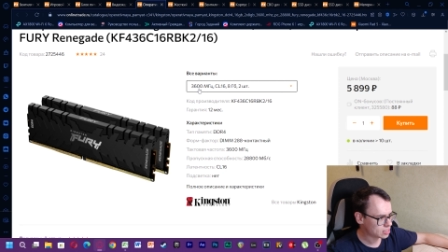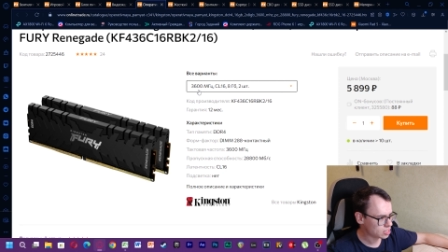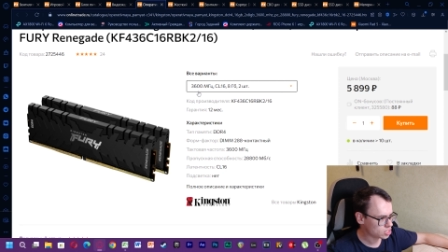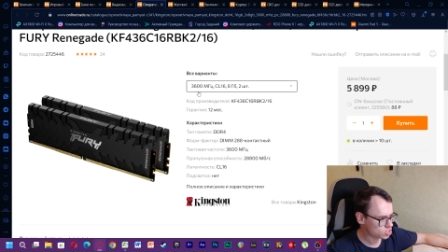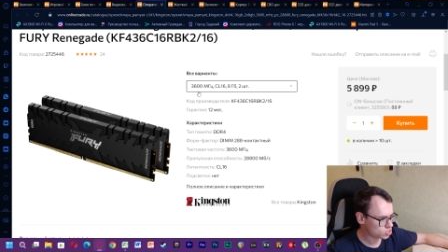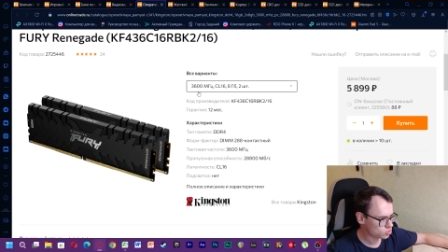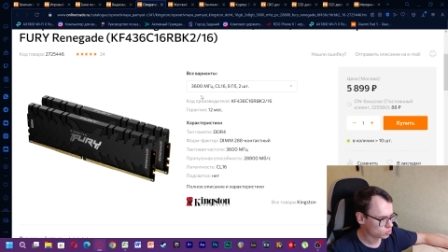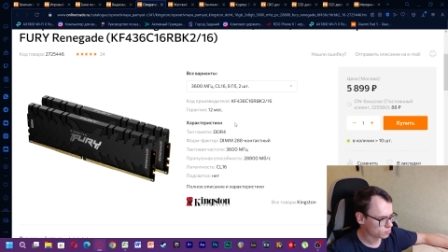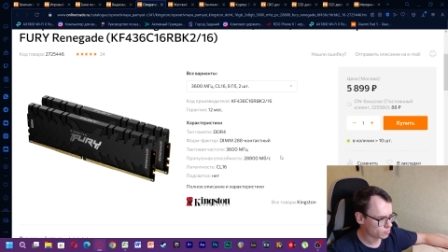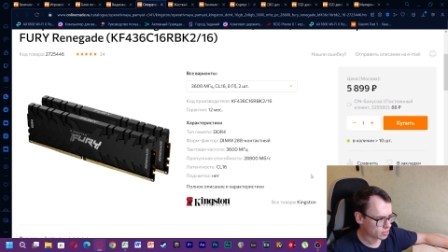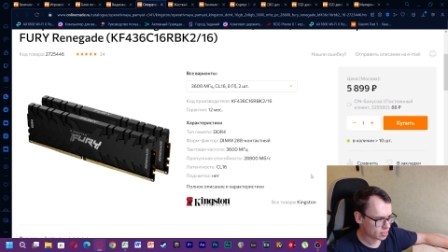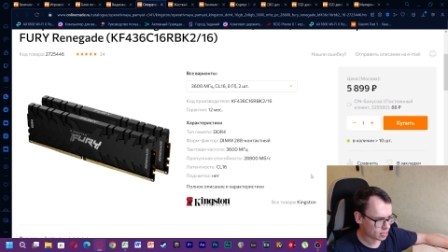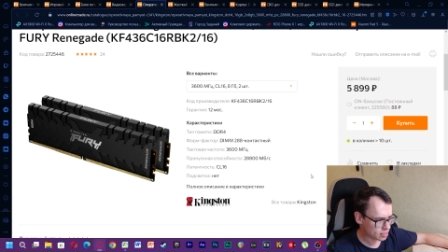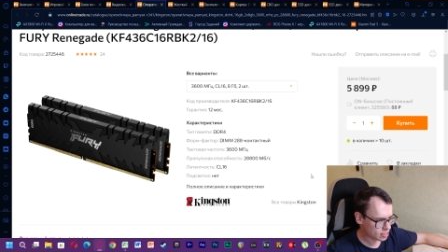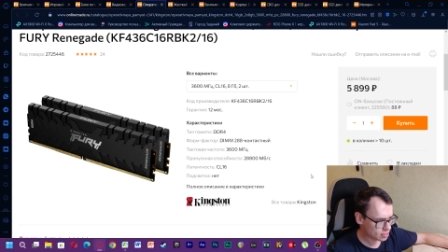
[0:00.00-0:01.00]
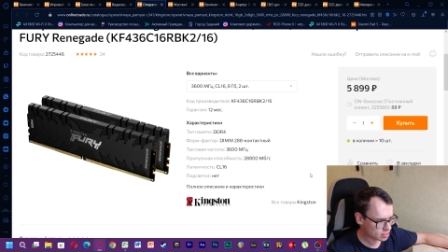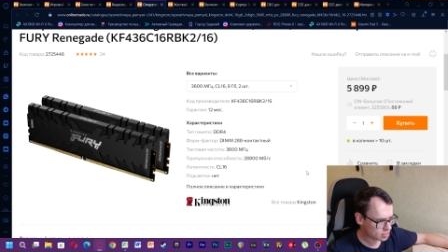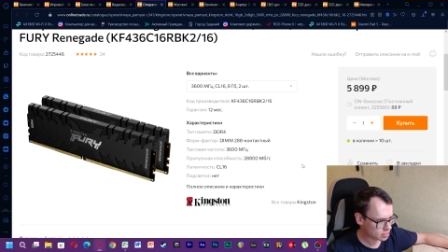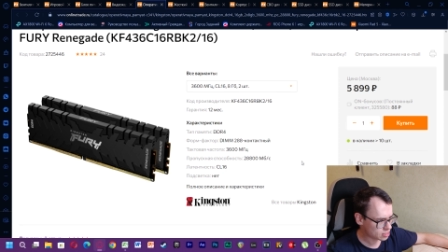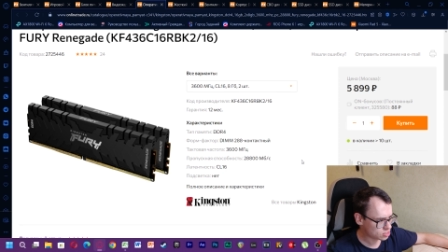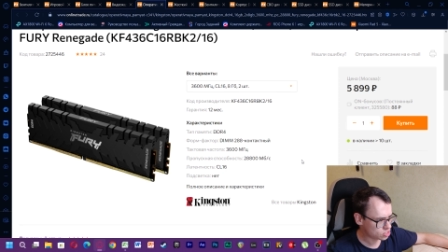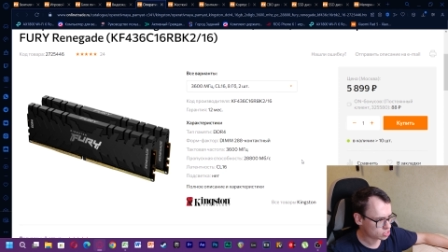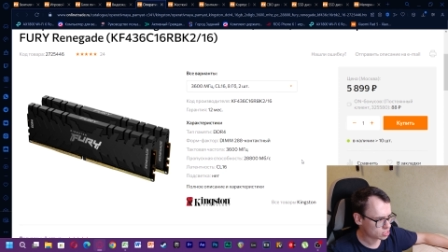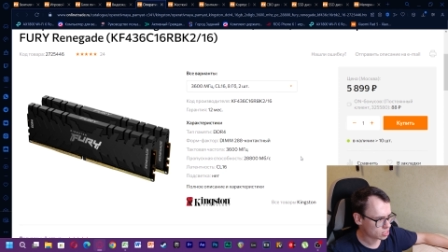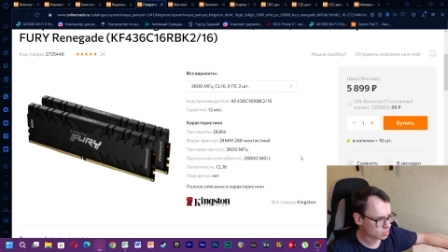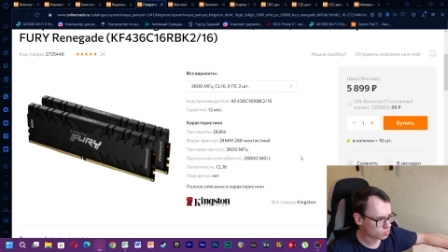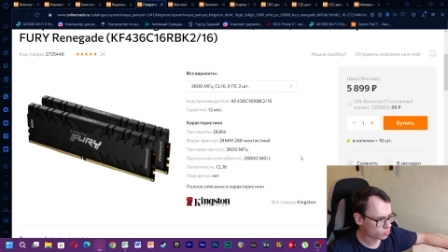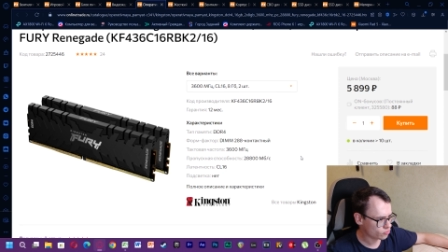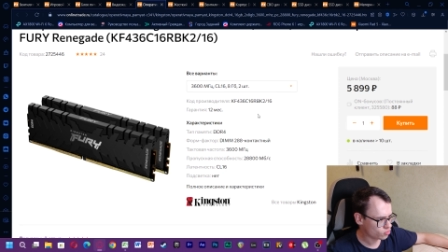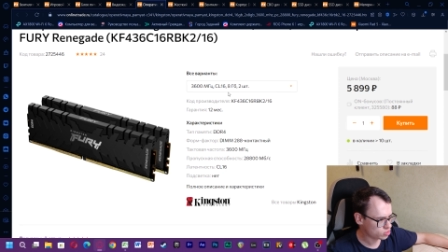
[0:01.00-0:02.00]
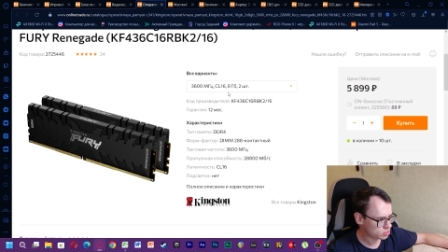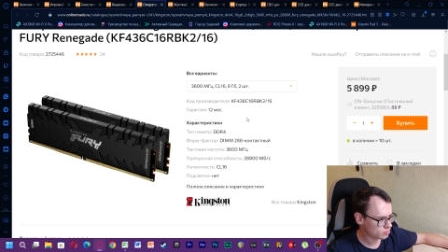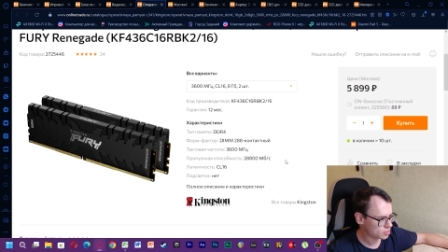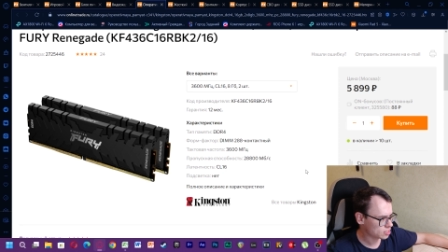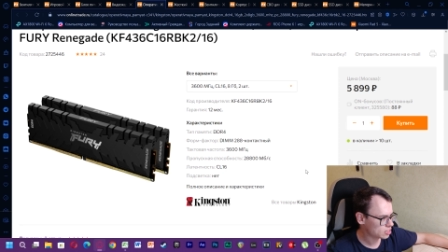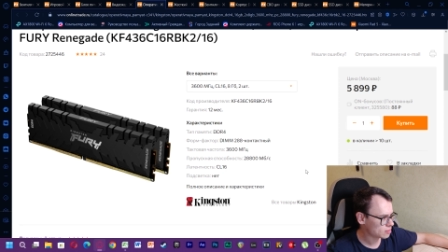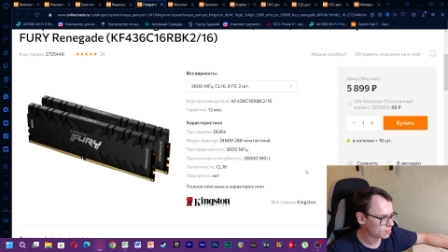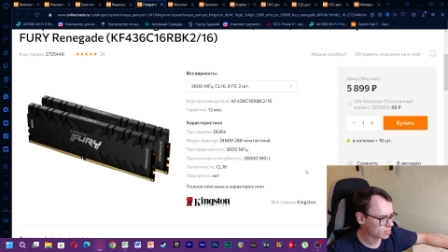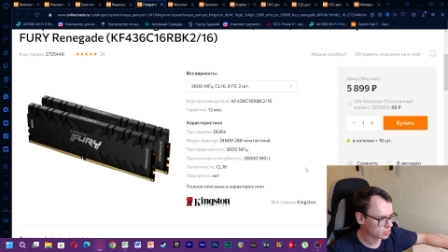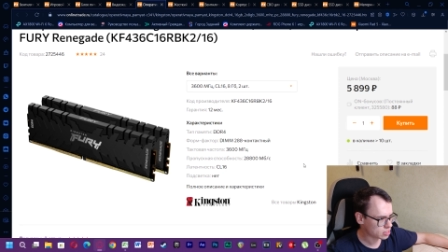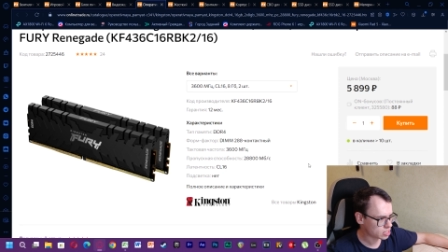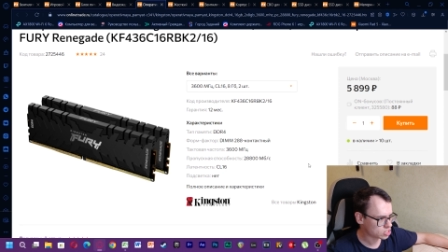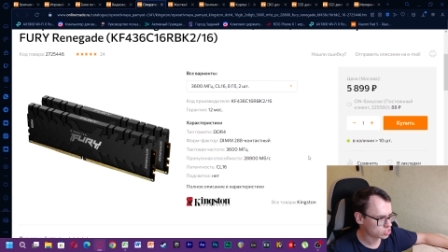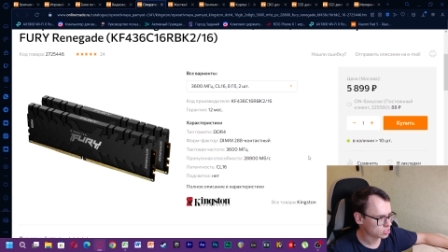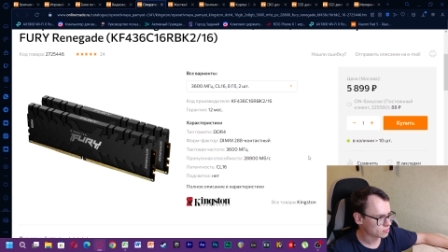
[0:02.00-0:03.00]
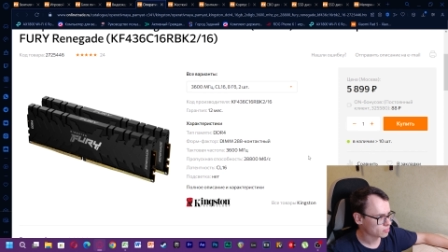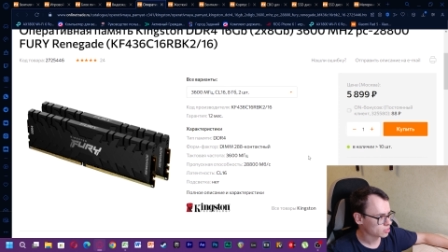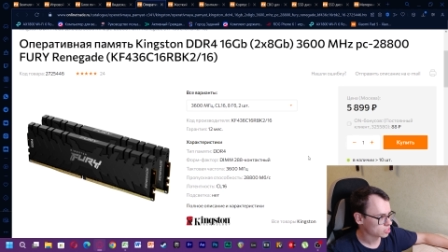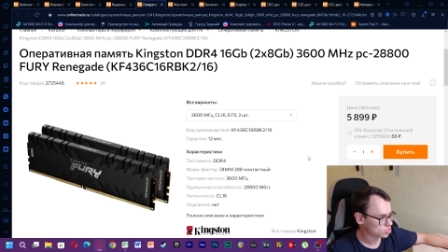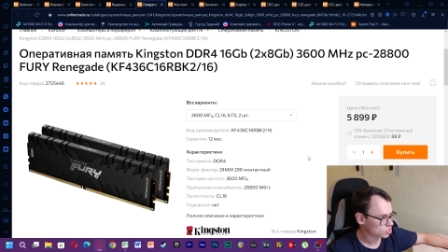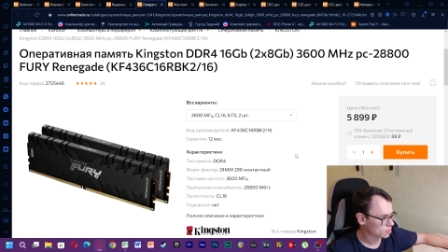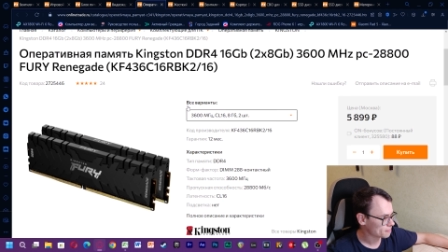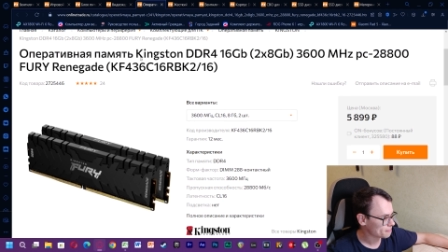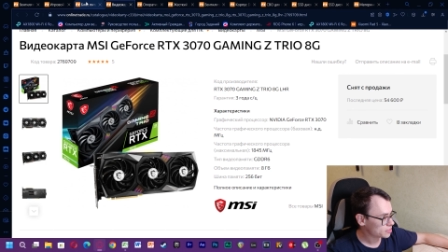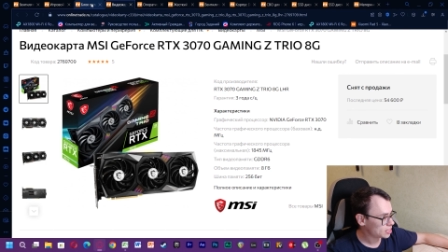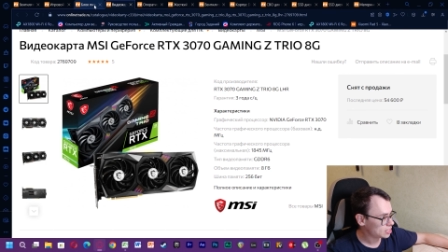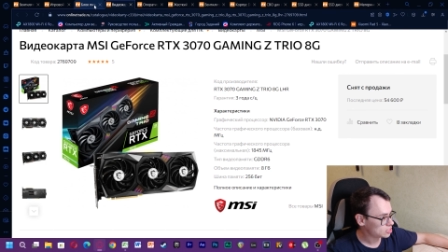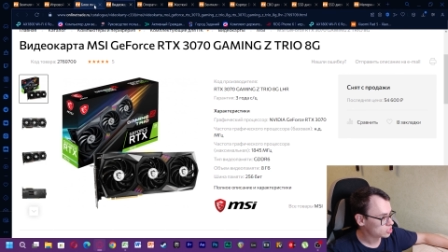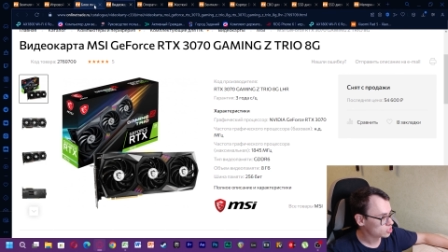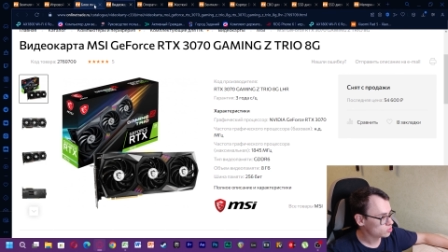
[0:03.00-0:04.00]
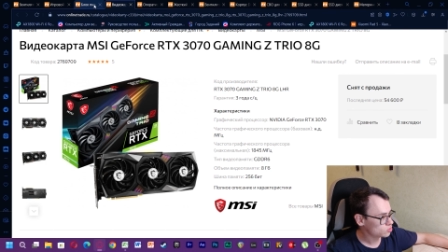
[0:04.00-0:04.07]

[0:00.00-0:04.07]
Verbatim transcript: 3600 МГц она частотой, 8 ГБ каждая плата. Дальше